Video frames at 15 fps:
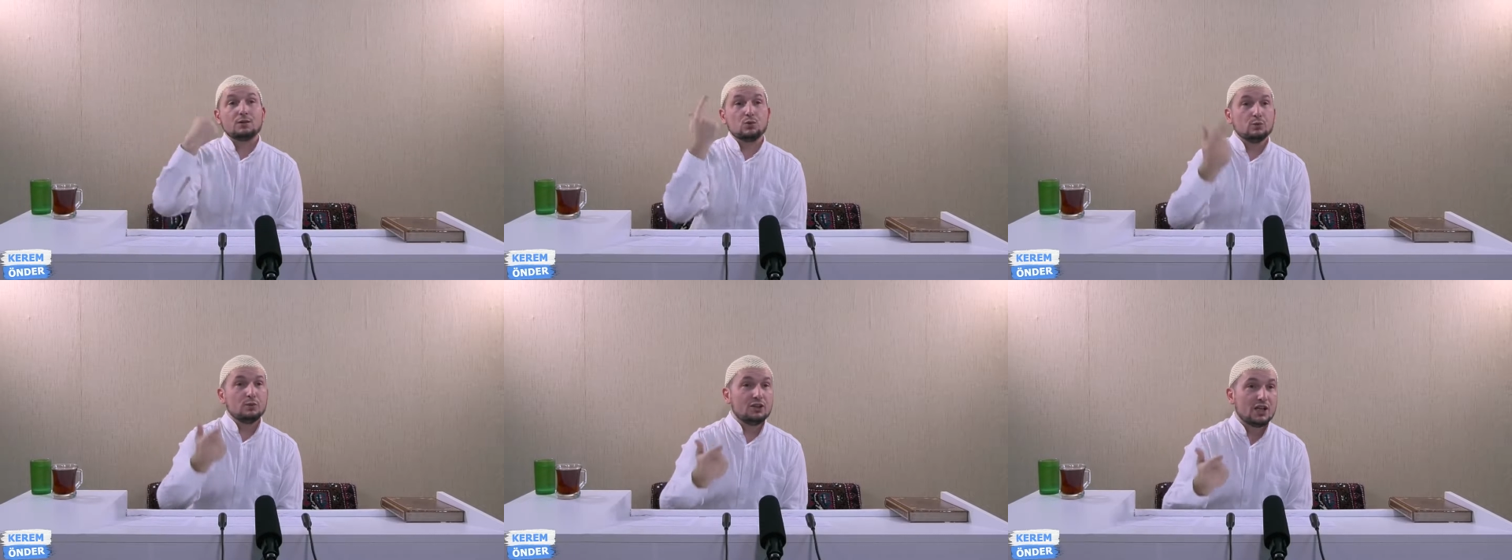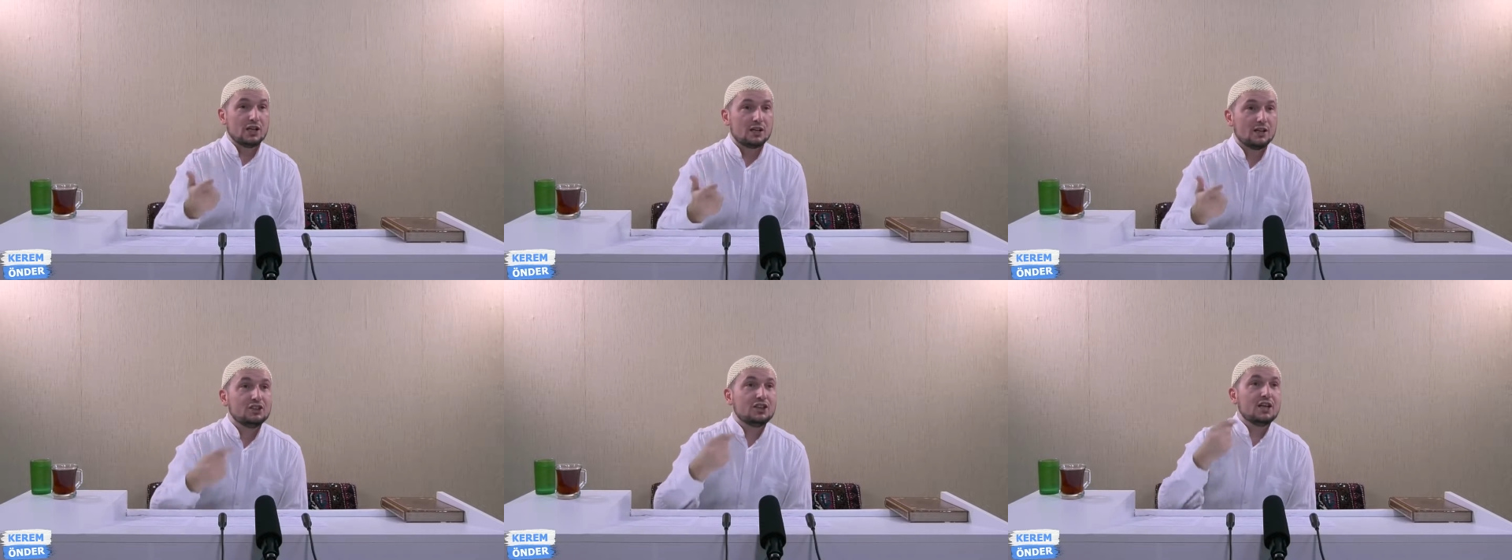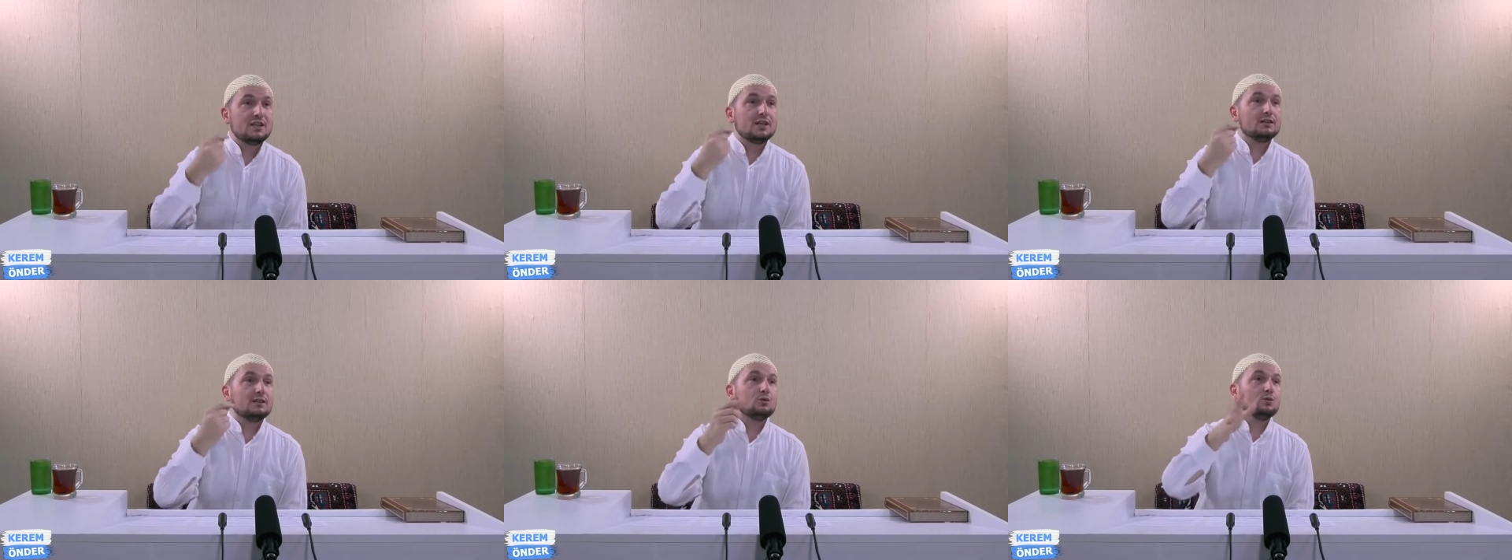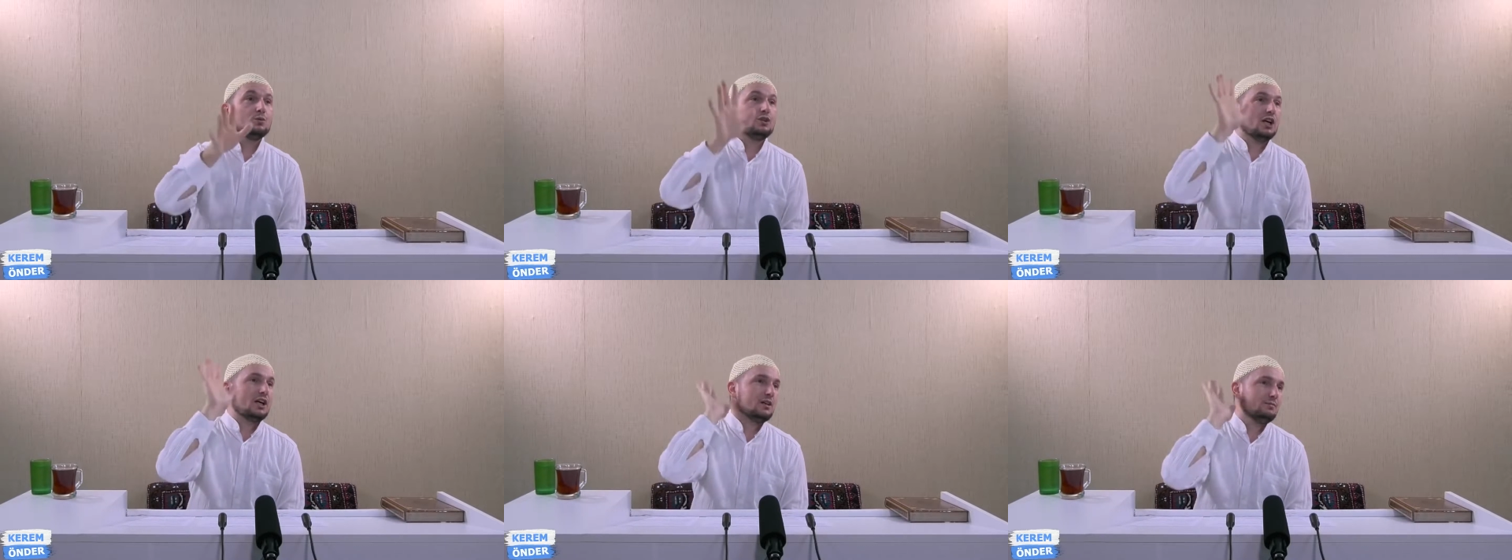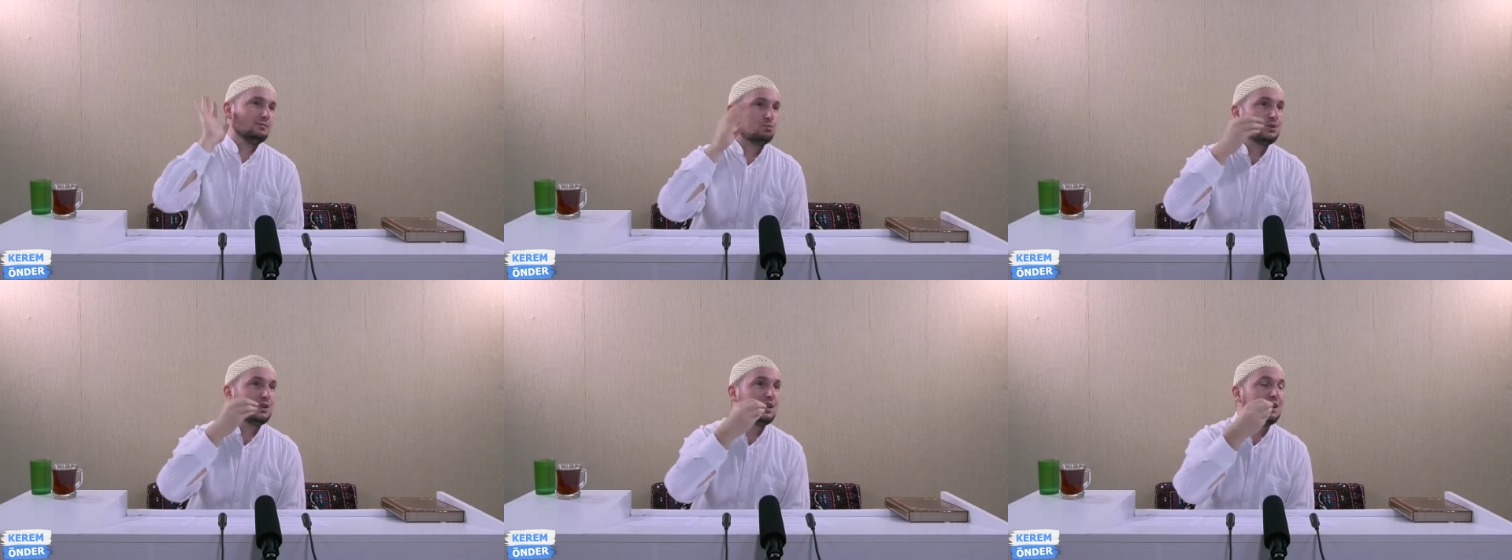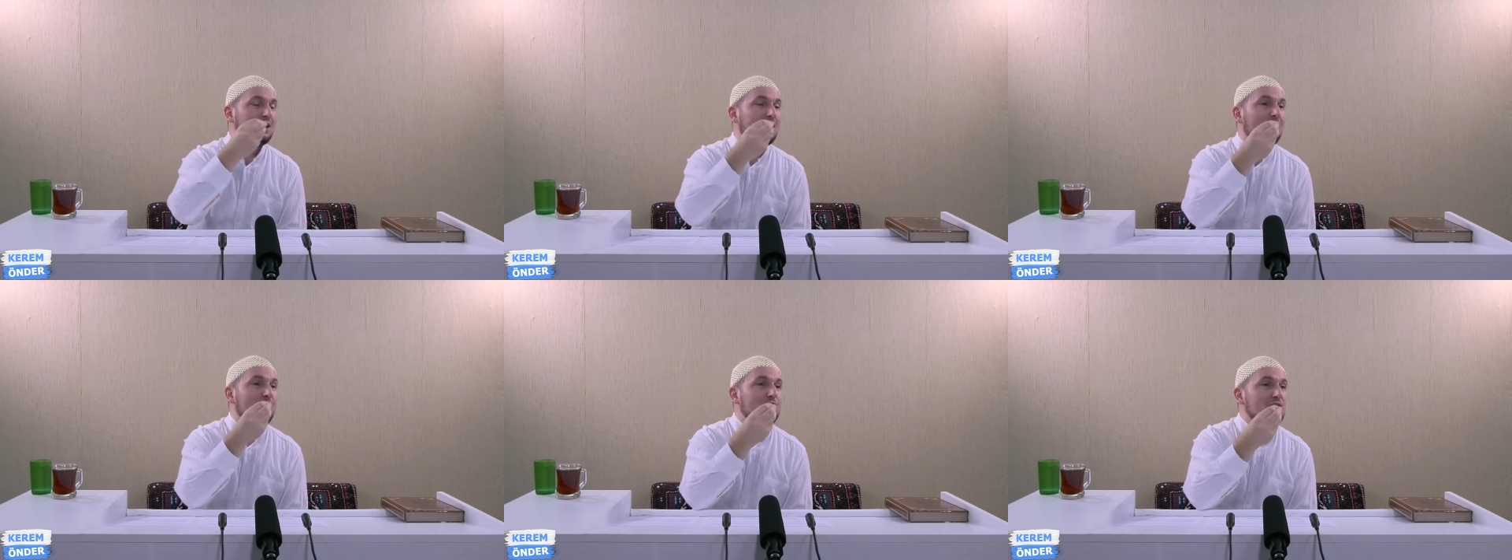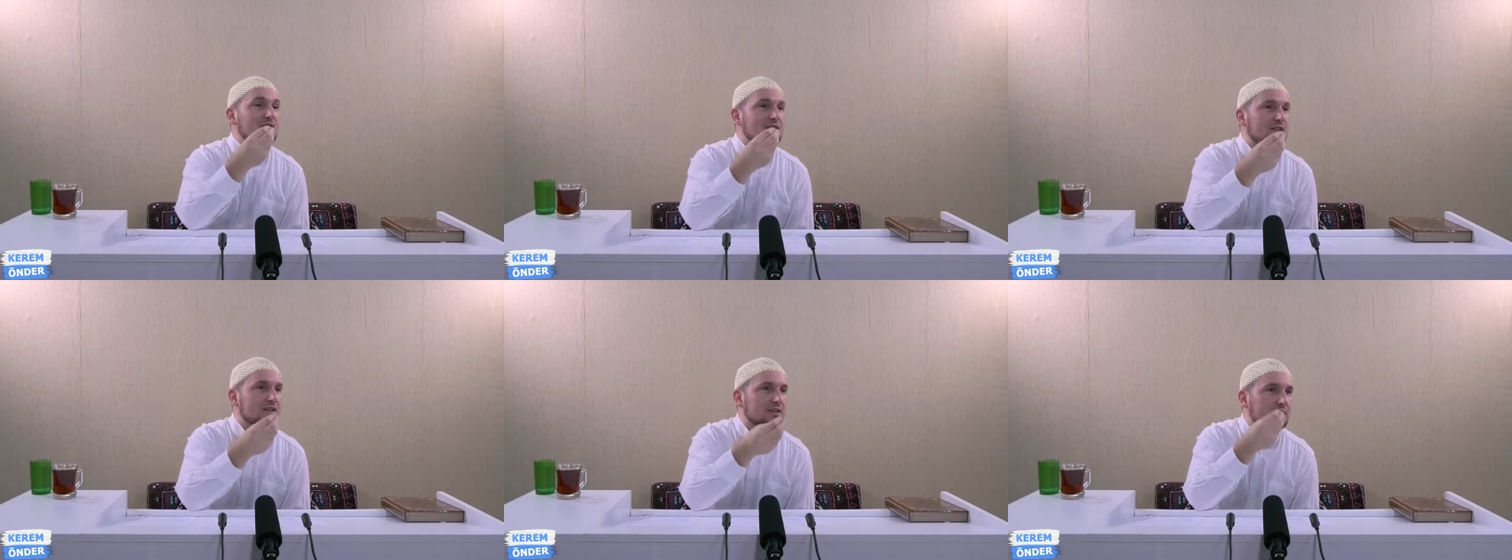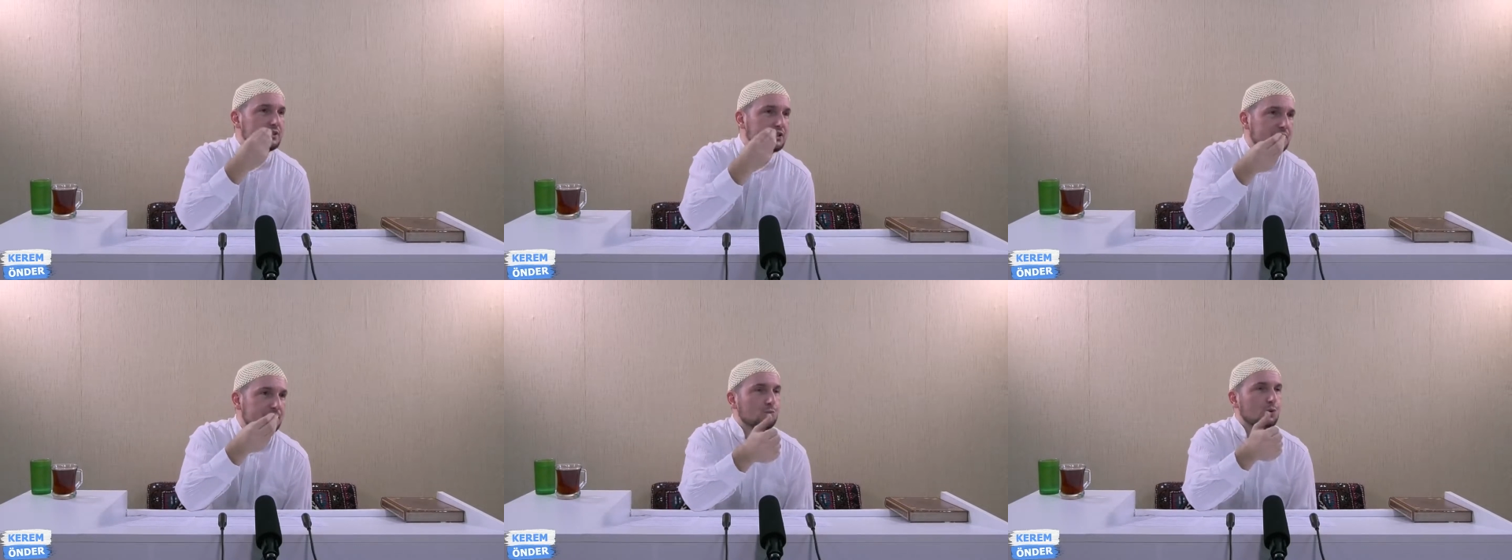de duymayacak, şeytan da duymayacak. Buna hafi zikir denir.